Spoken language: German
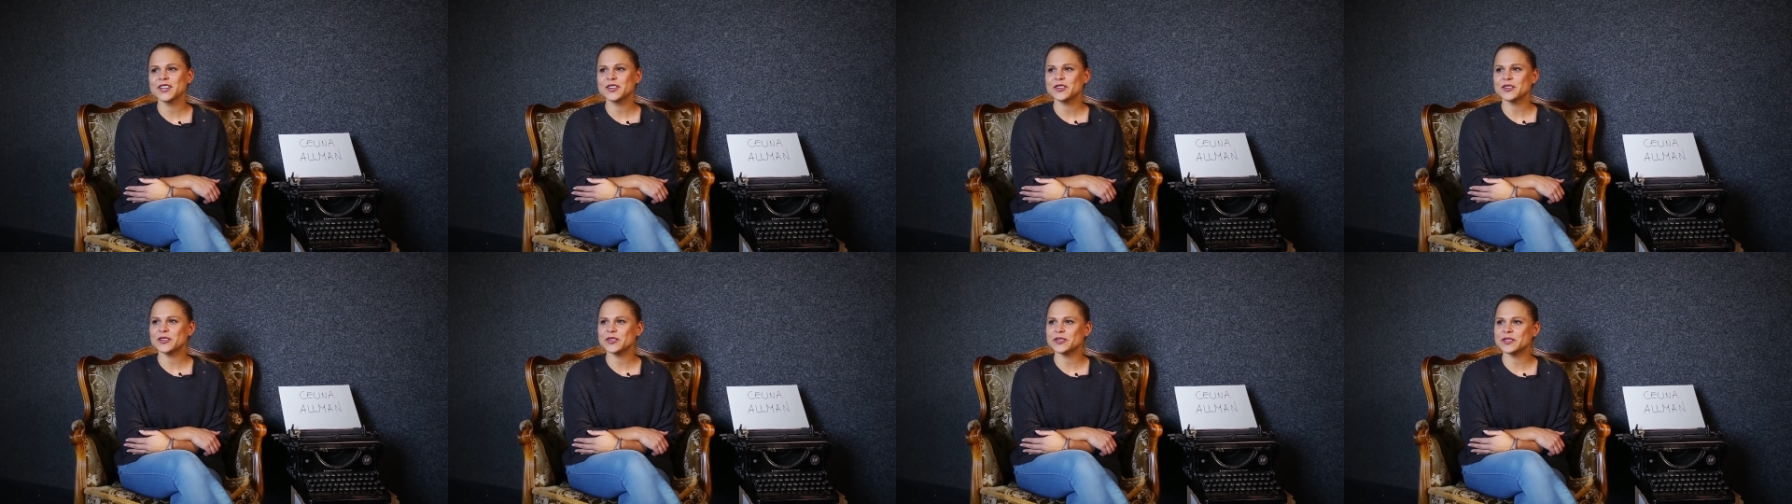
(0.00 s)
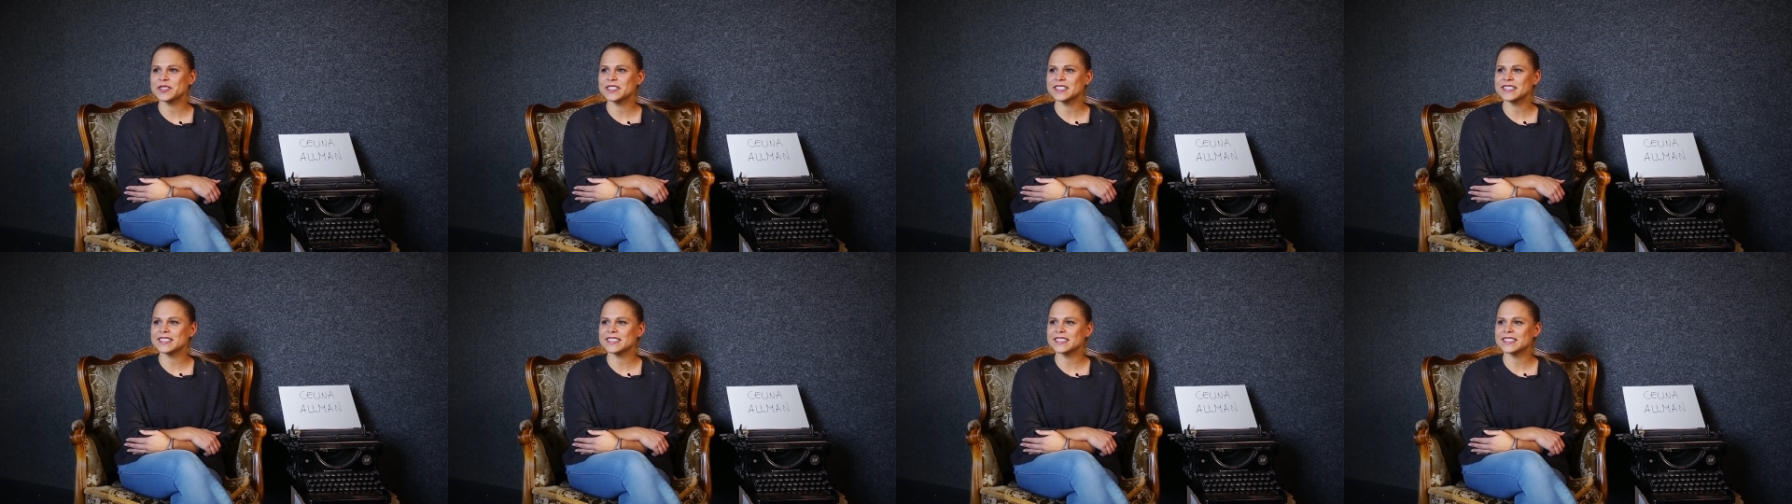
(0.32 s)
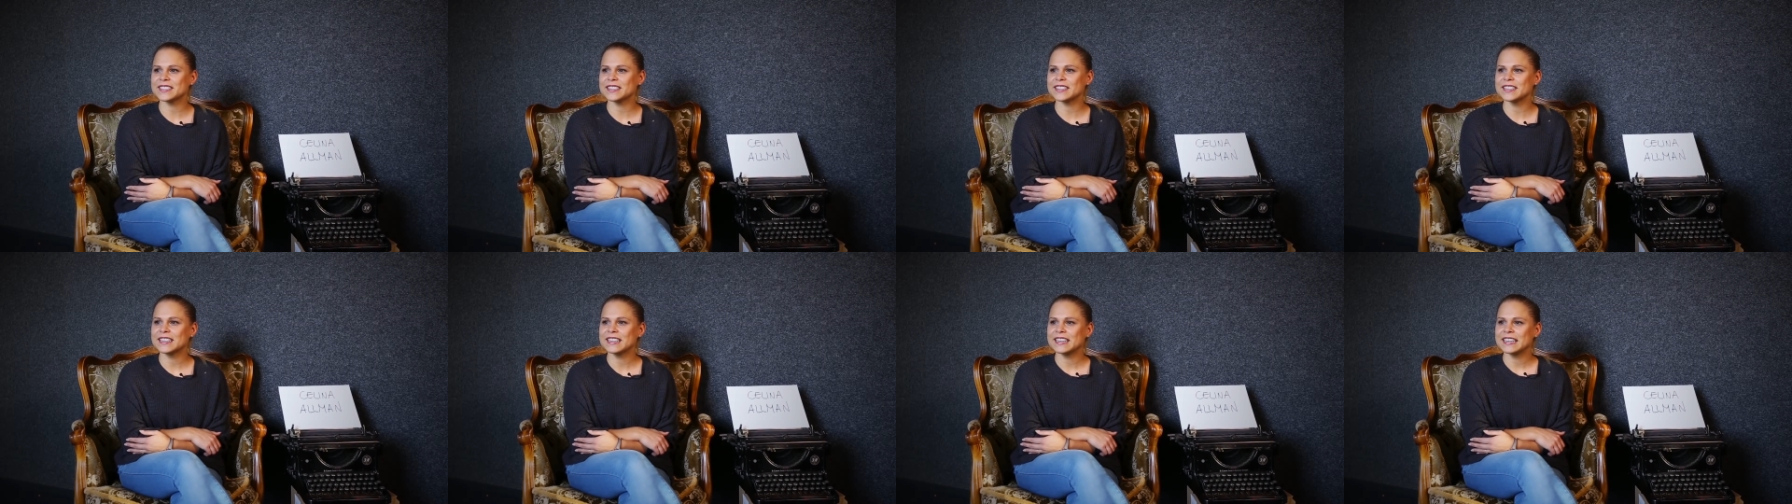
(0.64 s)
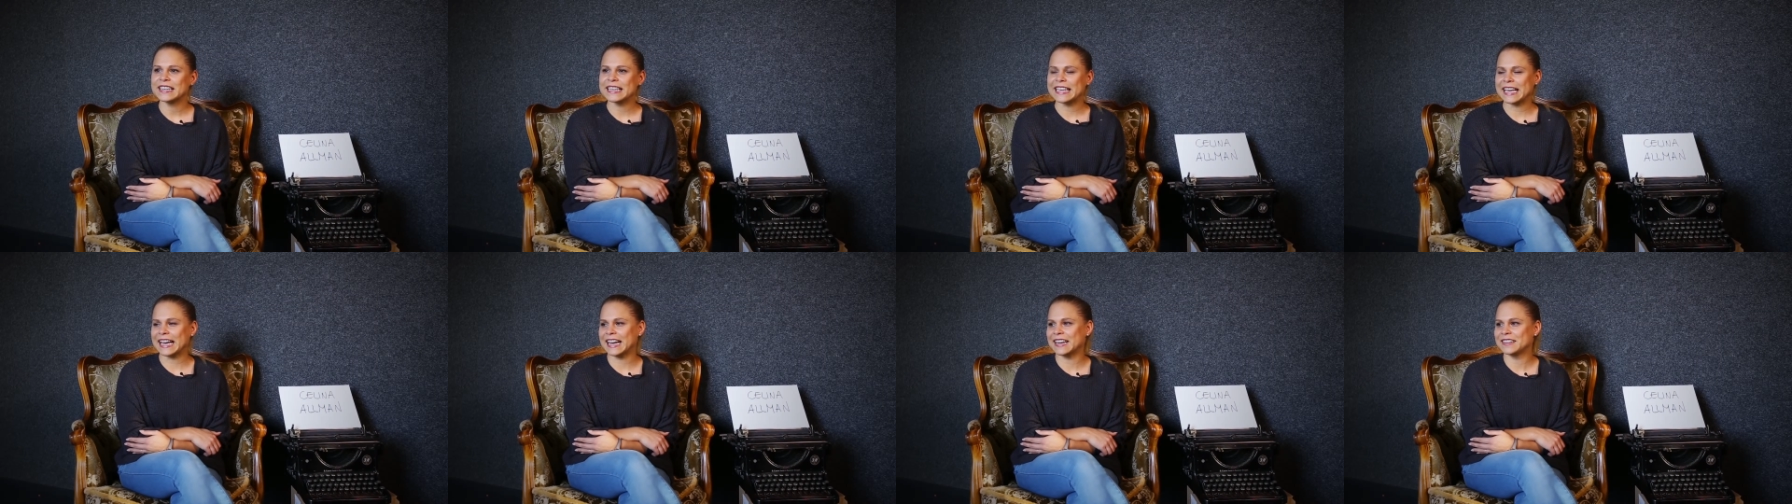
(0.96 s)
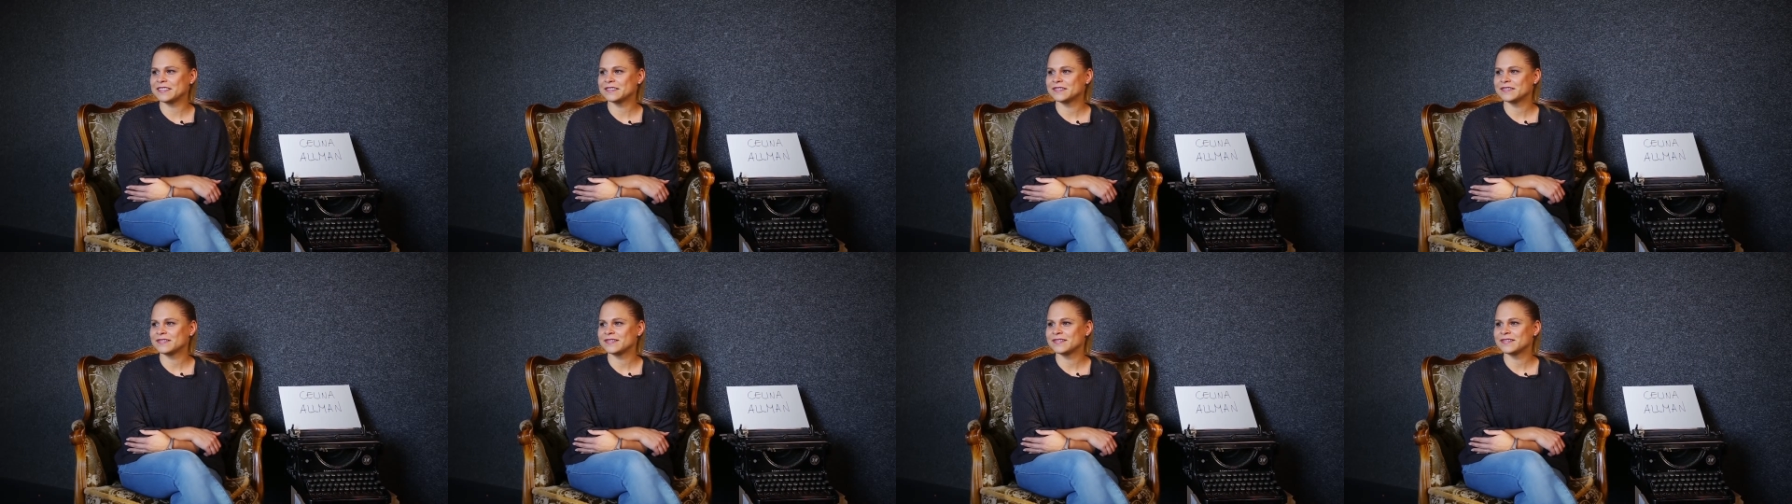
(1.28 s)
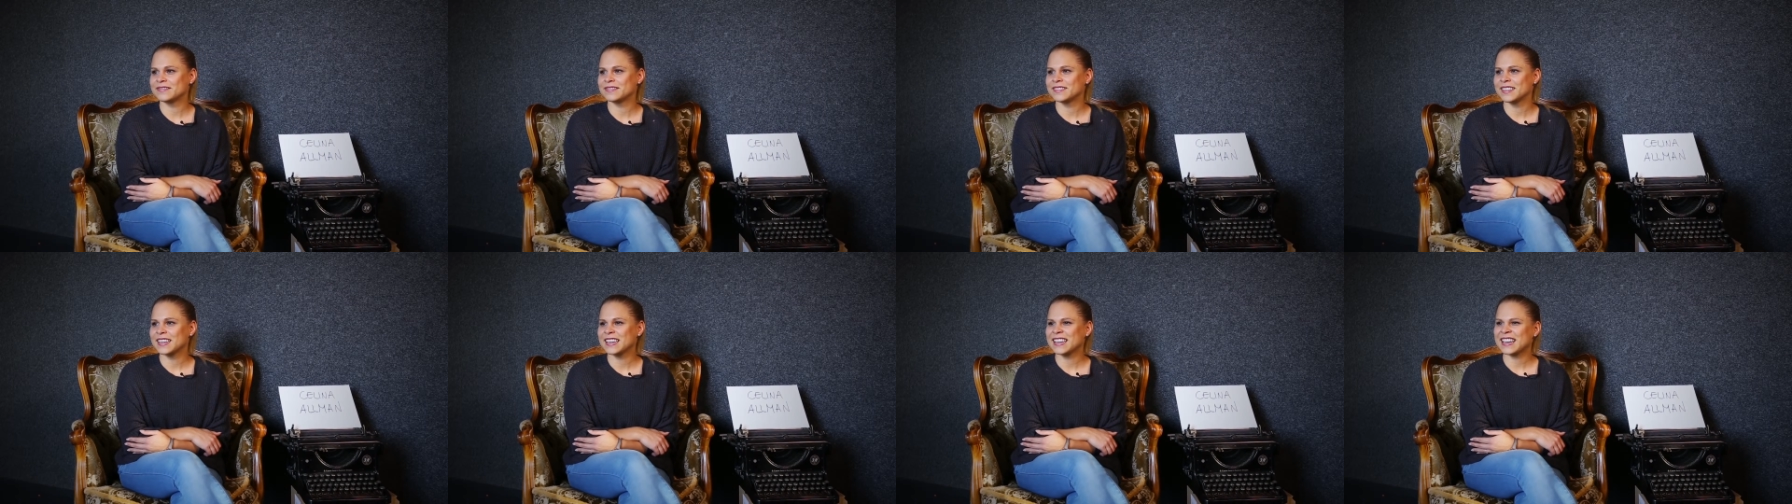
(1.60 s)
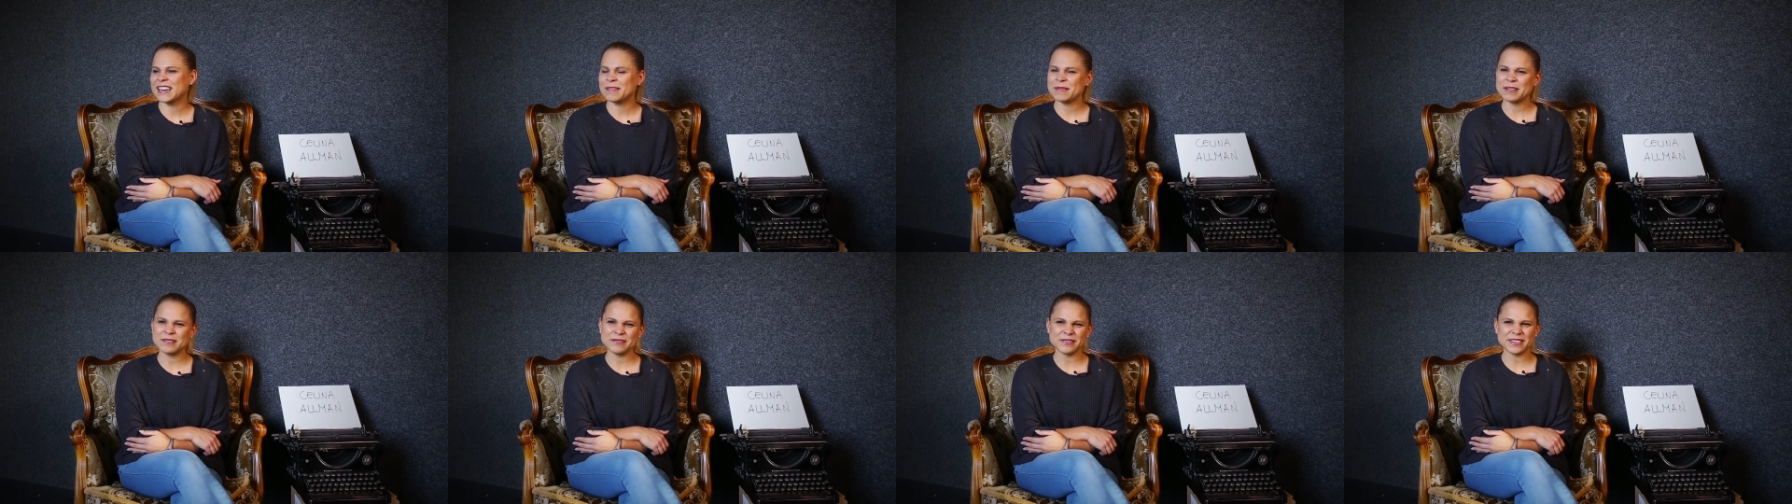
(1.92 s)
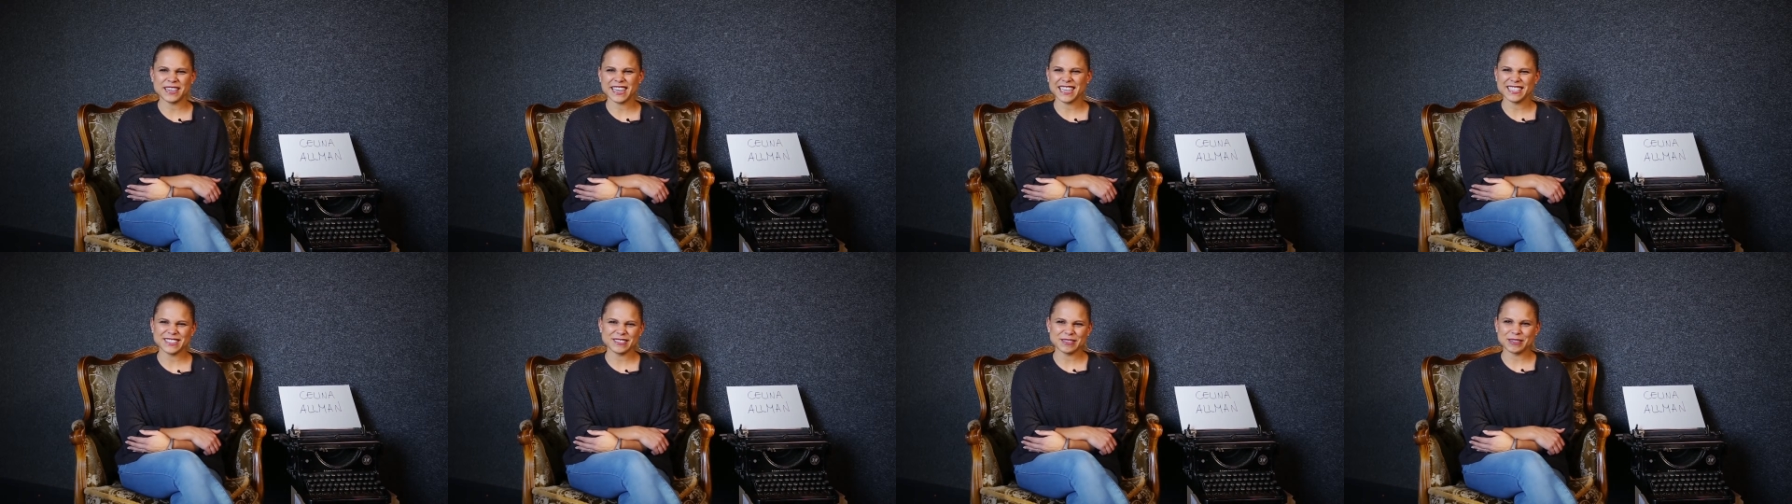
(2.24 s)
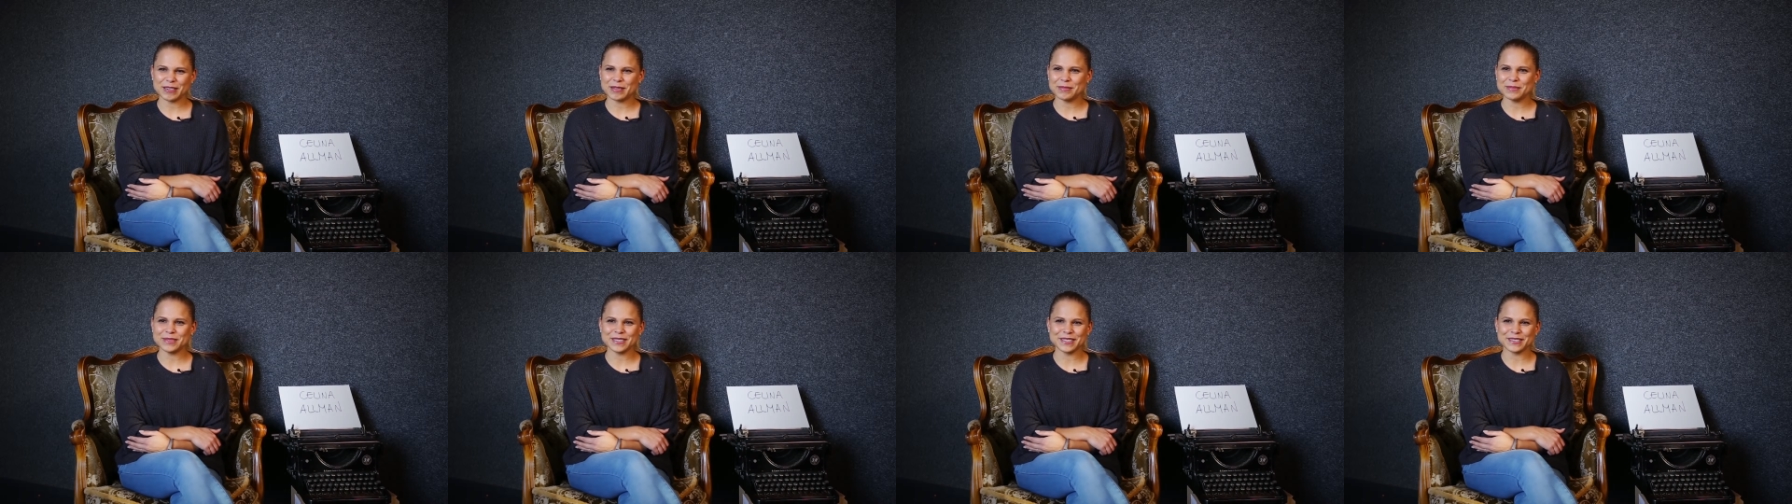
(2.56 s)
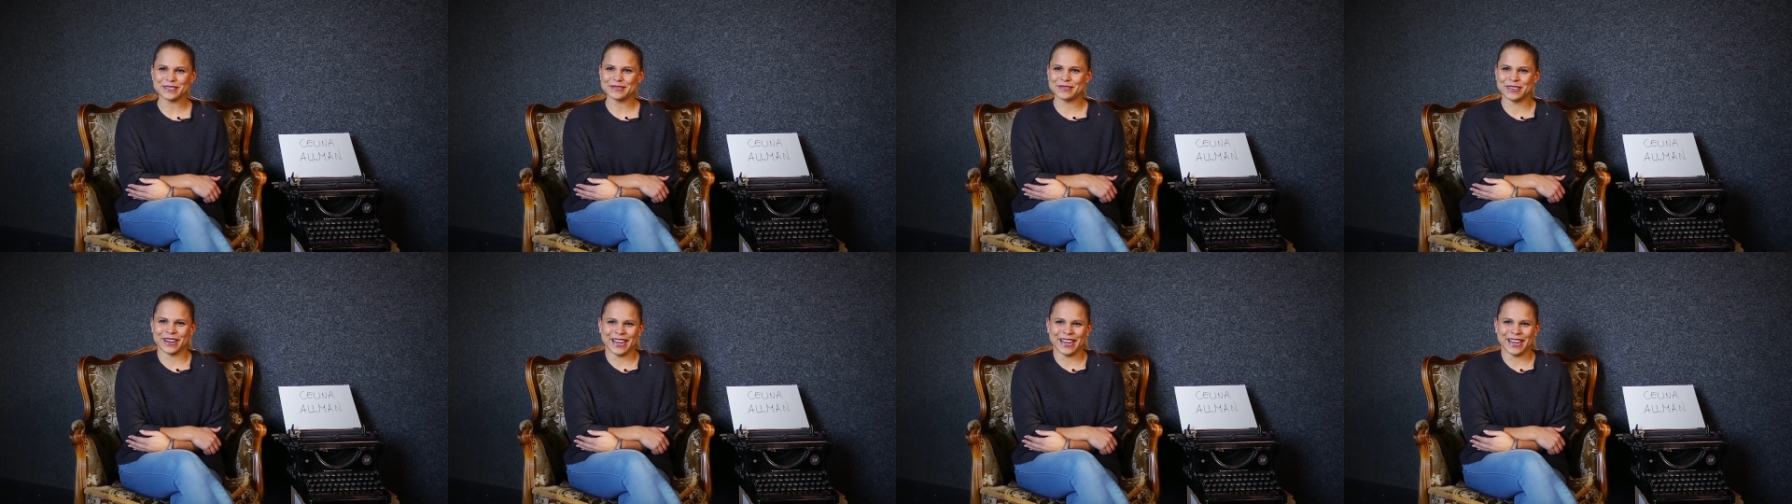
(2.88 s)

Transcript: Und äh, ja, kann man vielleicht sogar ein bisschen